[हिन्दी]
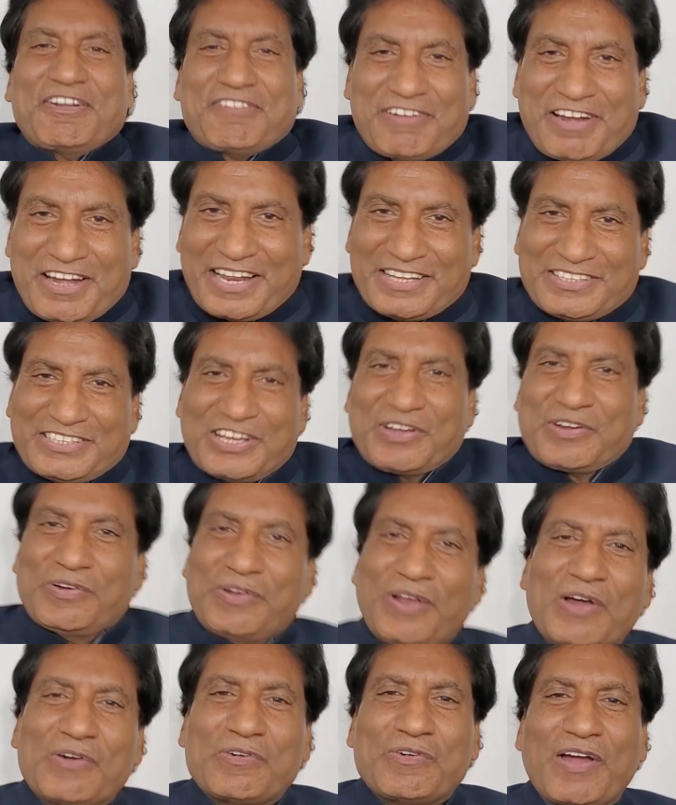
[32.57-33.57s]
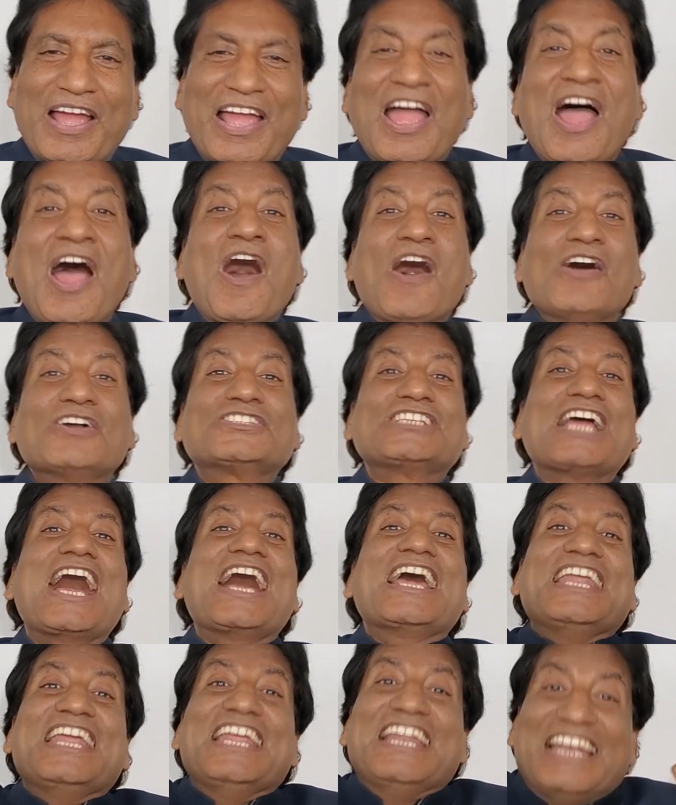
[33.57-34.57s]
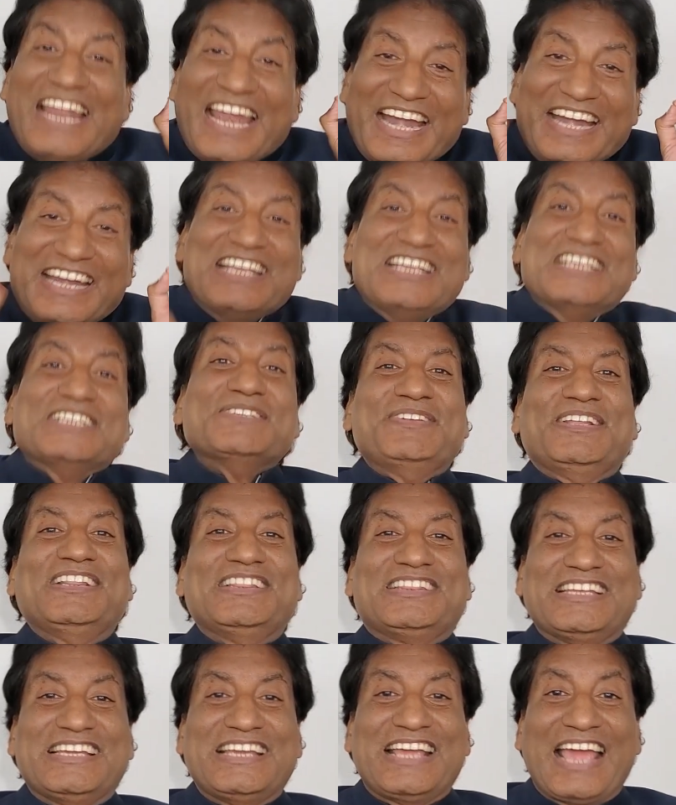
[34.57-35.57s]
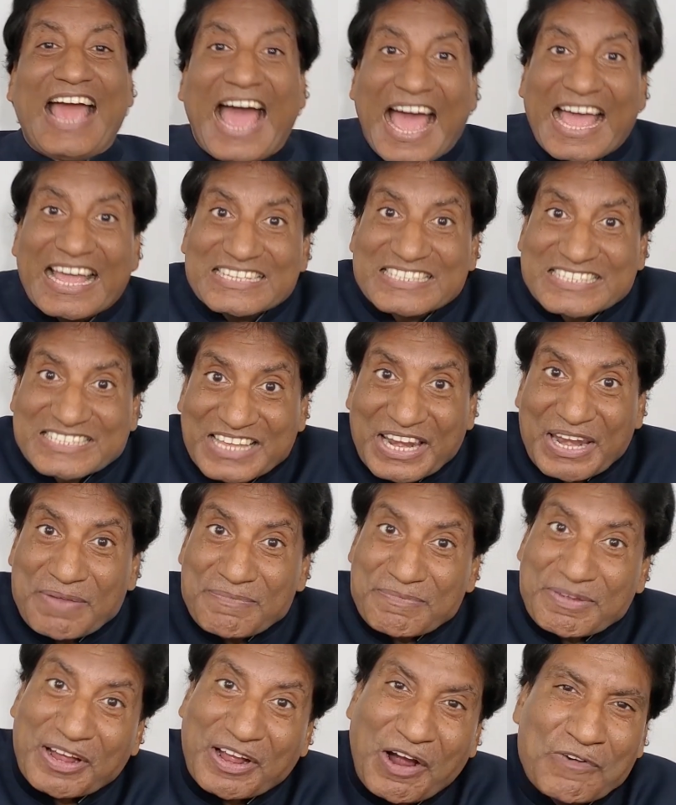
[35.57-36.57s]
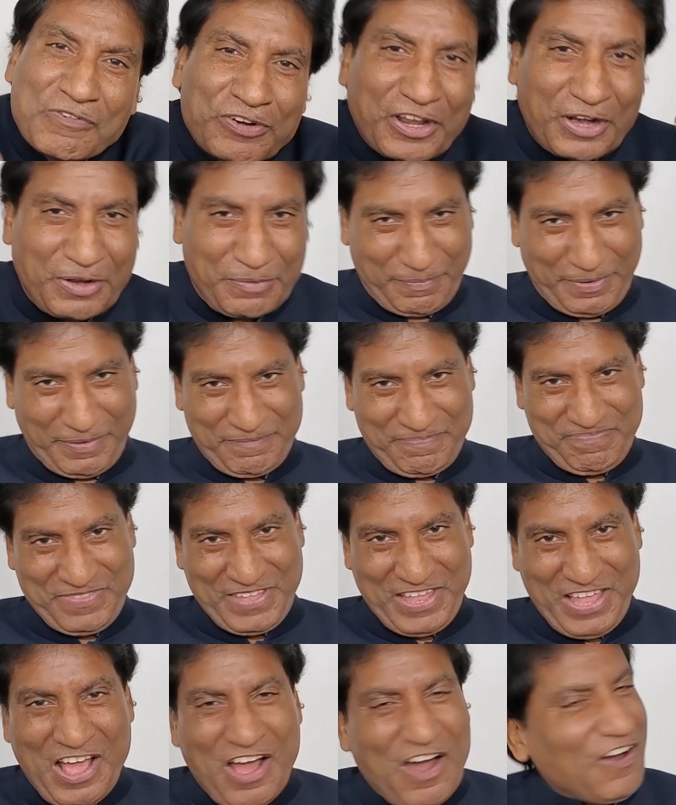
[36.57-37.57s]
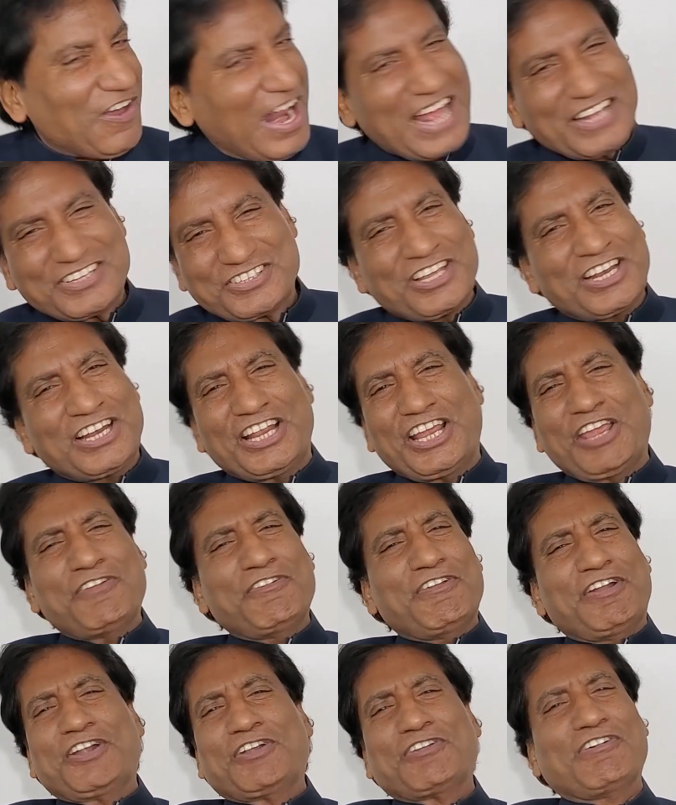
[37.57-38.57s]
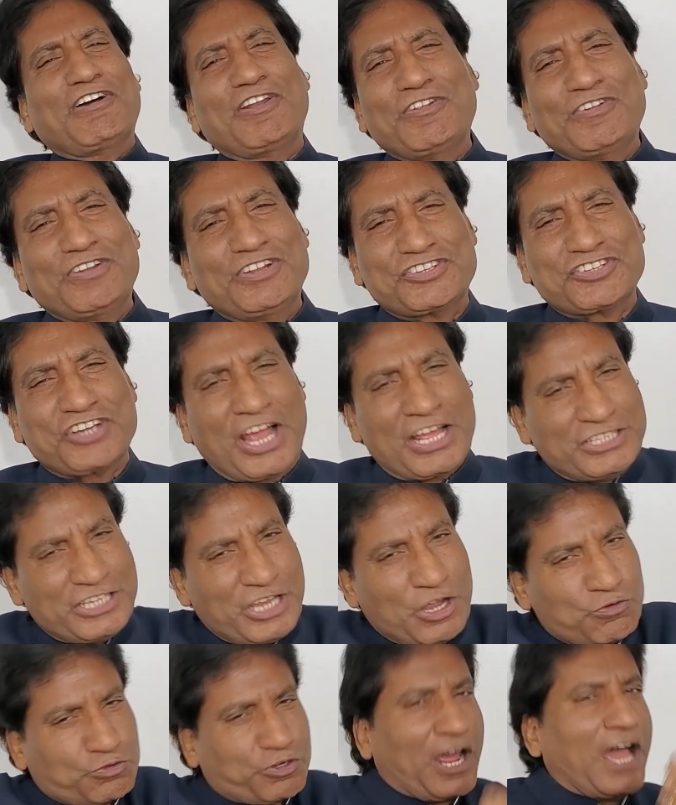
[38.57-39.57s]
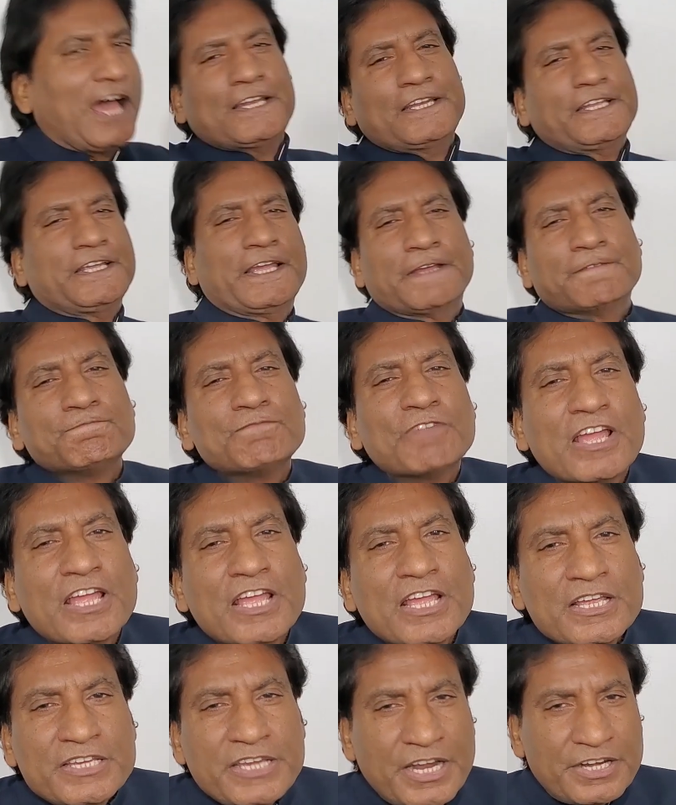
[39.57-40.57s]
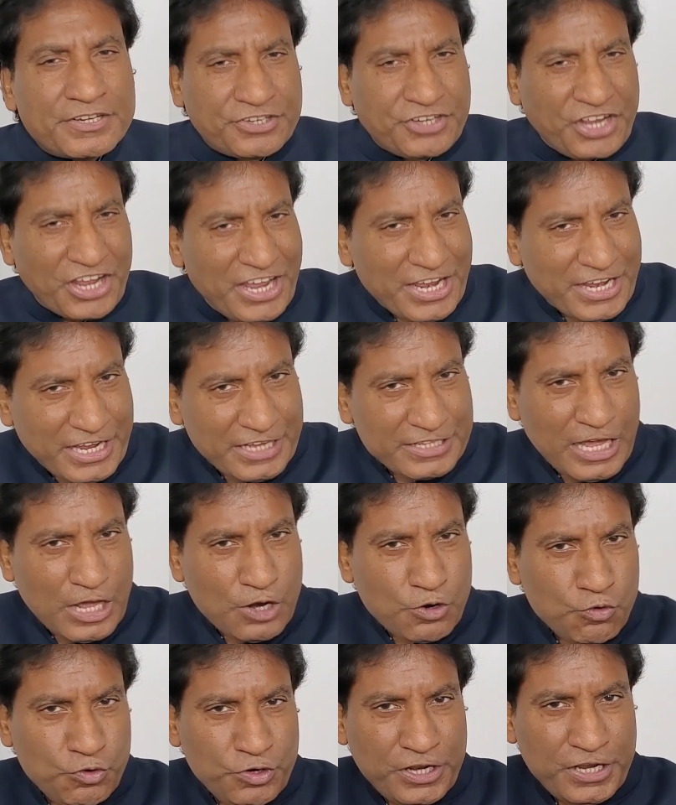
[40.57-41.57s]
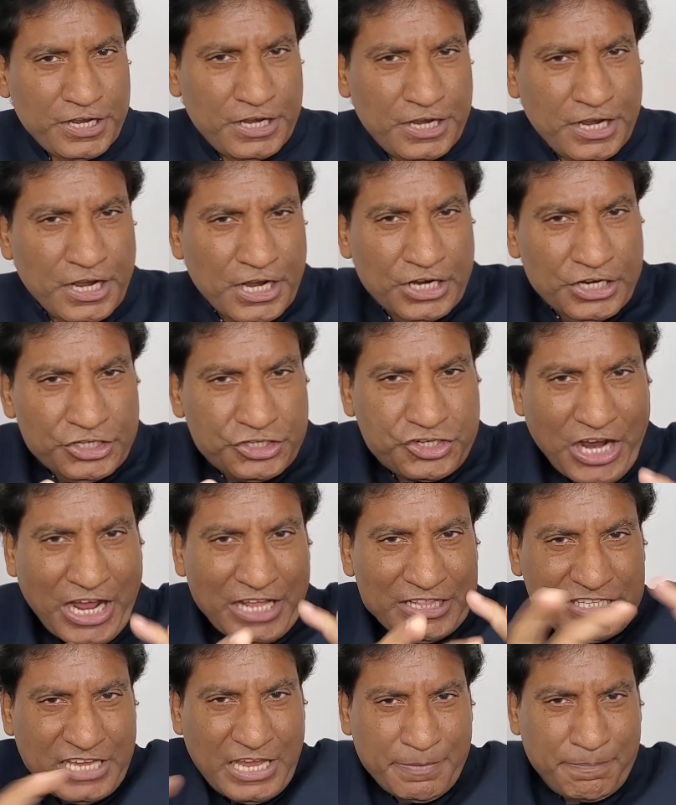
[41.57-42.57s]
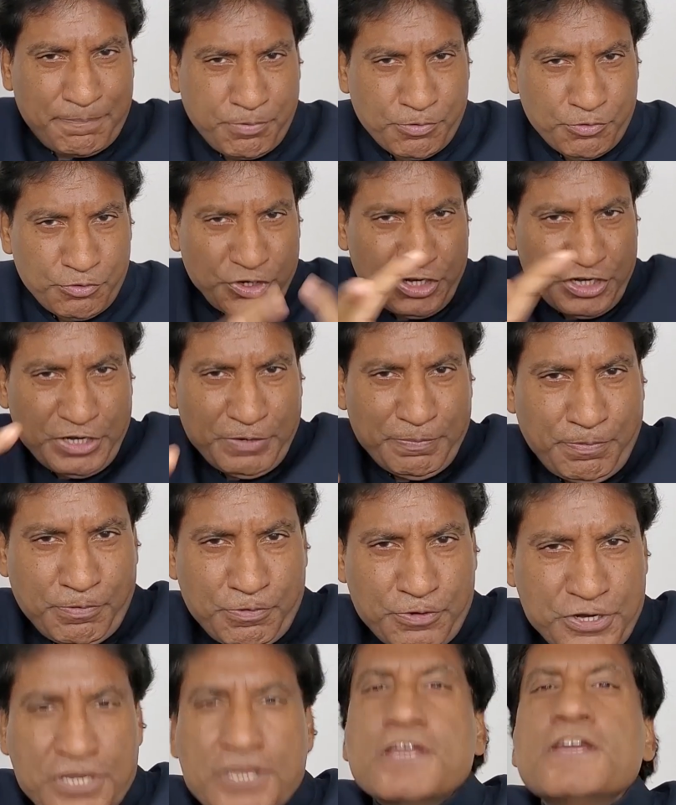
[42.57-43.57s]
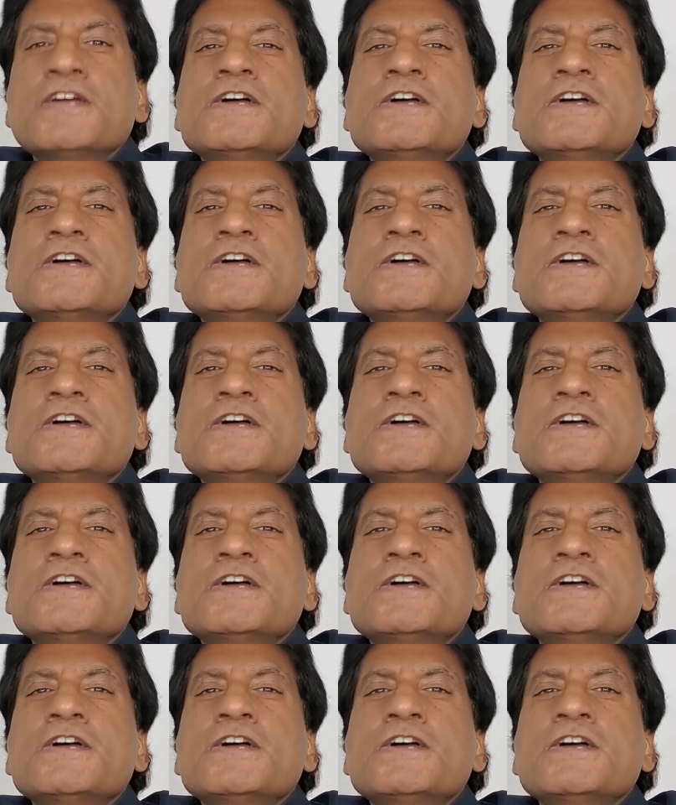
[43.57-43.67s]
वेट ऐसा खुला हुआ है और सारी लेडीज मिलती हैं आइसक्रीम के काउंटर पे और आजकल इवेंट वालों ने शादियां उठा ली हैं ये ठेकेदारों ने शादियां पूरी की पूरी